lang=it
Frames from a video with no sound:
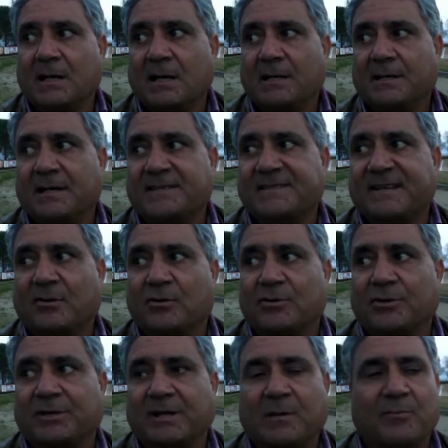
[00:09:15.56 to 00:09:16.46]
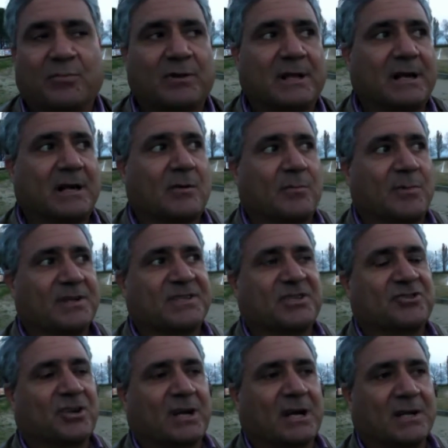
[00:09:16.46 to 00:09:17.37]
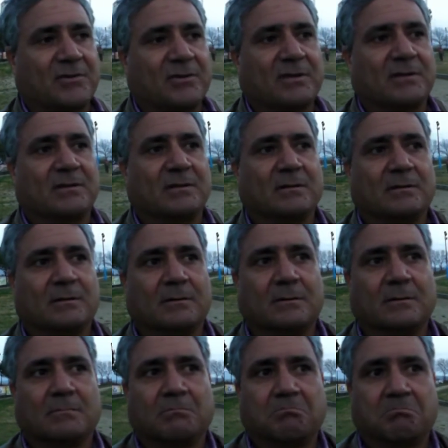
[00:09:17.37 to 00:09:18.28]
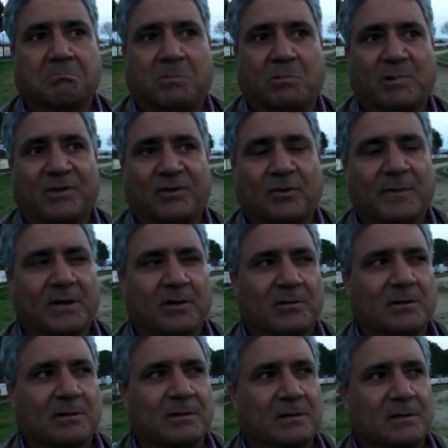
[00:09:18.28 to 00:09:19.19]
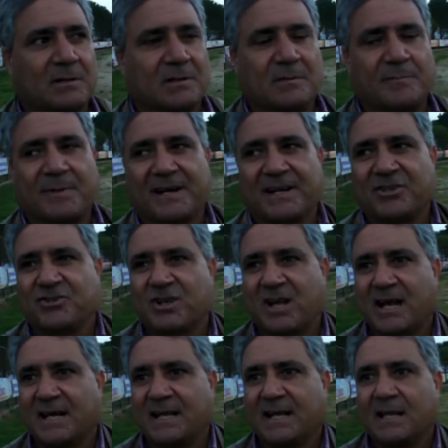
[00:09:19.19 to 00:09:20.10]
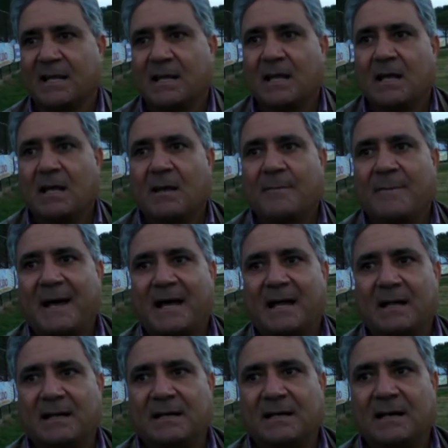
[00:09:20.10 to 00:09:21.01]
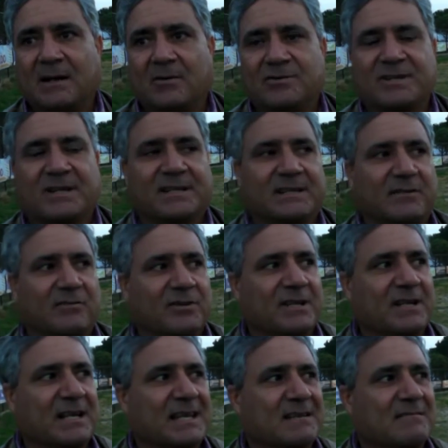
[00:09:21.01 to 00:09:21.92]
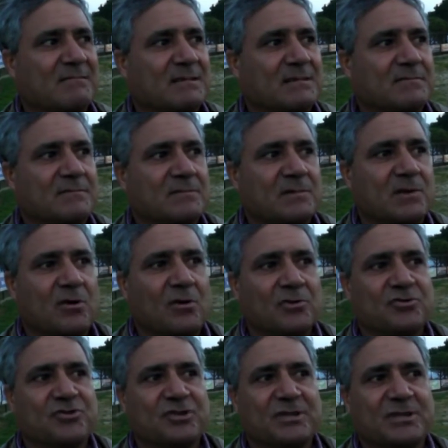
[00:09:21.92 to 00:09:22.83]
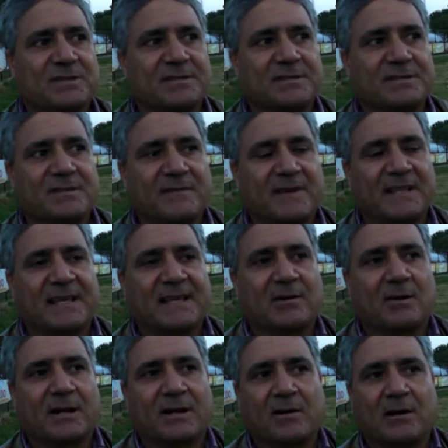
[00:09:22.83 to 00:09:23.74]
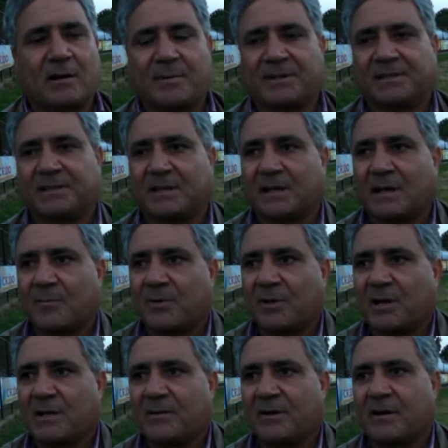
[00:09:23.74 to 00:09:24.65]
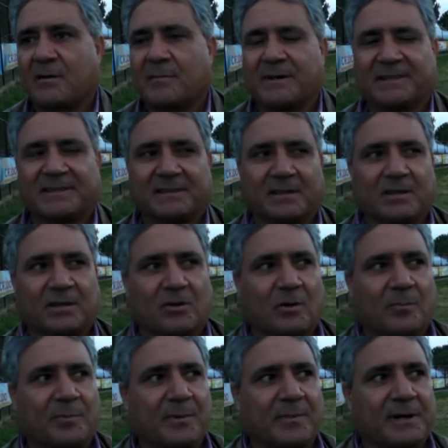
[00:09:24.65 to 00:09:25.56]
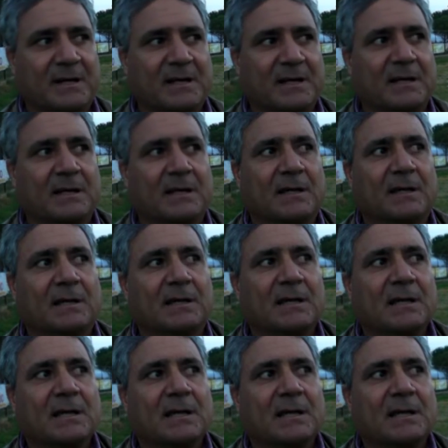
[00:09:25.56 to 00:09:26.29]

nel secondo tempo dall'Arombreso, ho cercato di, di, di quantomeno di, di, pareggiare, ma una cosa che devo dire è che oggi si vede che non era una partita di campionato, era una partita di coppa, perché